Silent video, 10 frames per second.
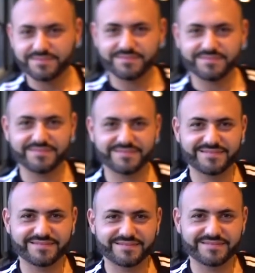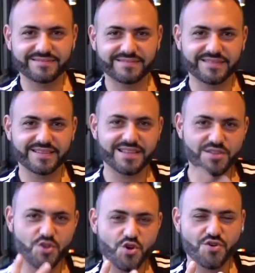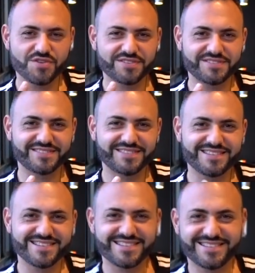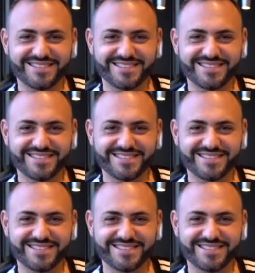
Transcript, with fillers: da Zushi a regalargli un altro 100 euro,